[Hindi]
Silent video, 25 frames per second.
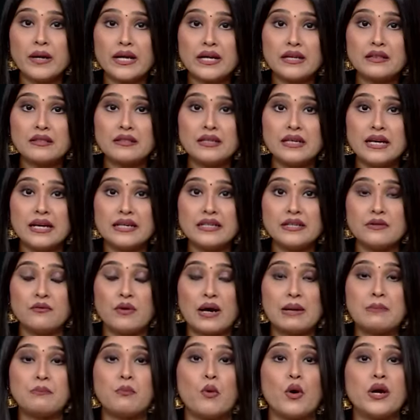कितनी है ये
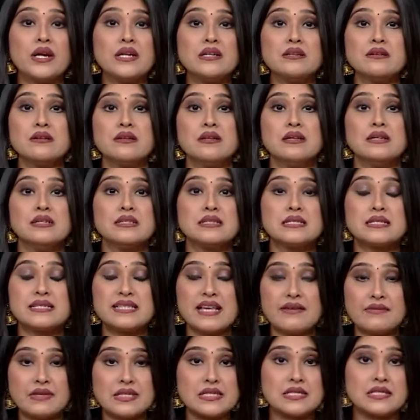
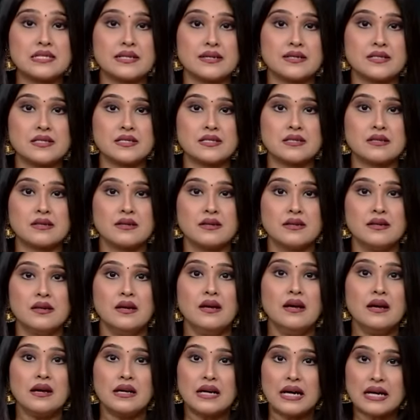1.76
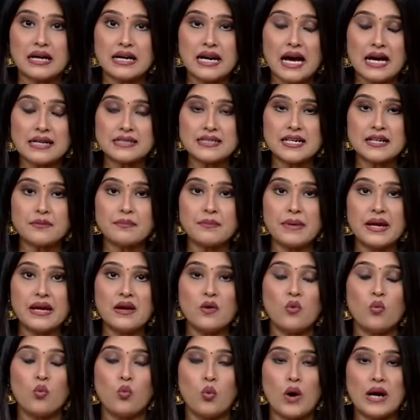कर्नाटक में
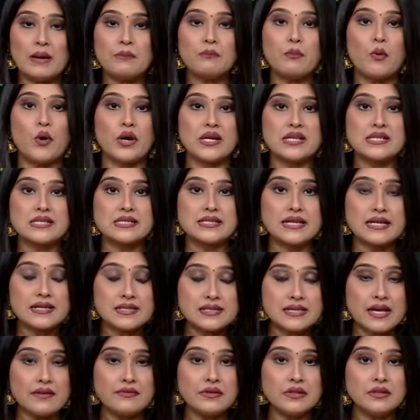
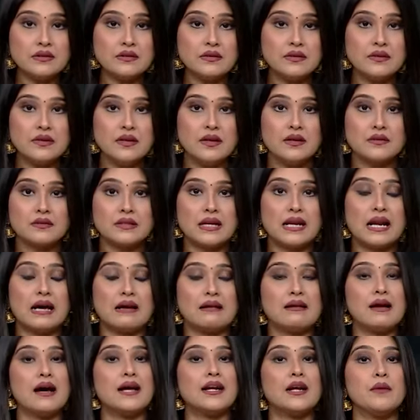1.67
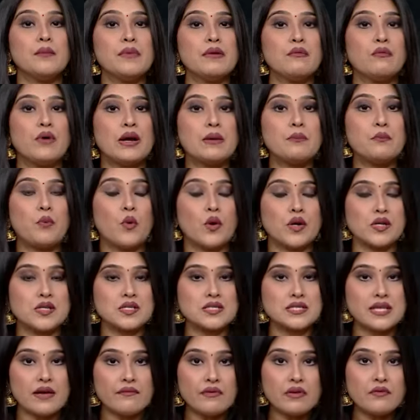तेलंगाना में
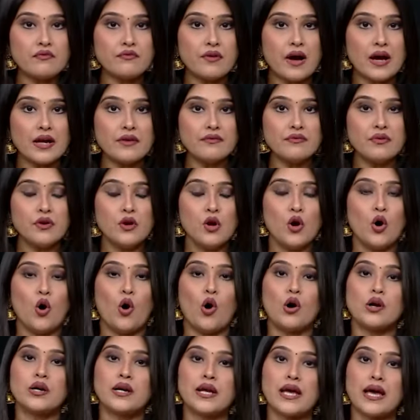1.75
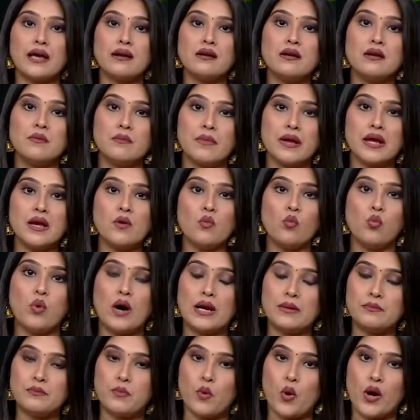और केरल में
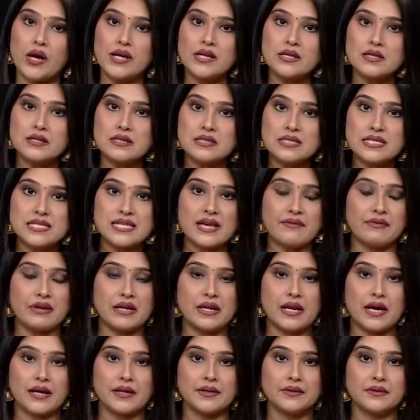1.79
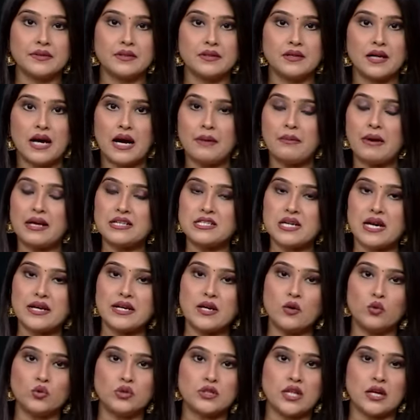अब आ जाइए
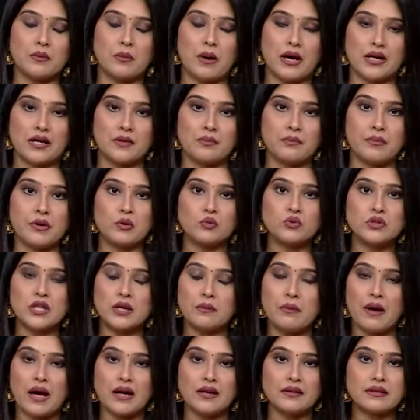उत्तर भारत में उत्तर
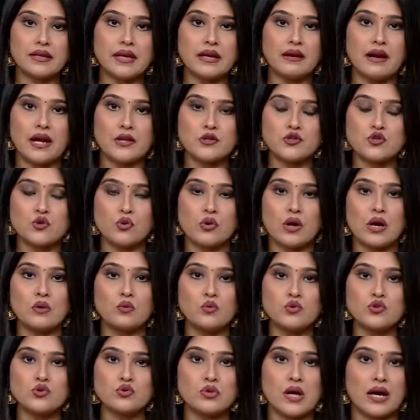भारत के राज्यों का
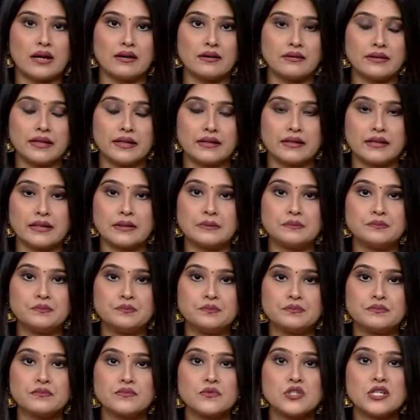कुछ उदाहरण
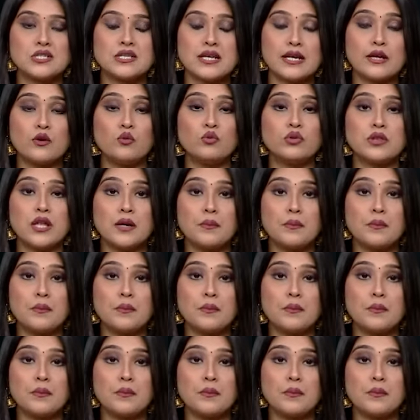देखिए जैसे कि उत्तर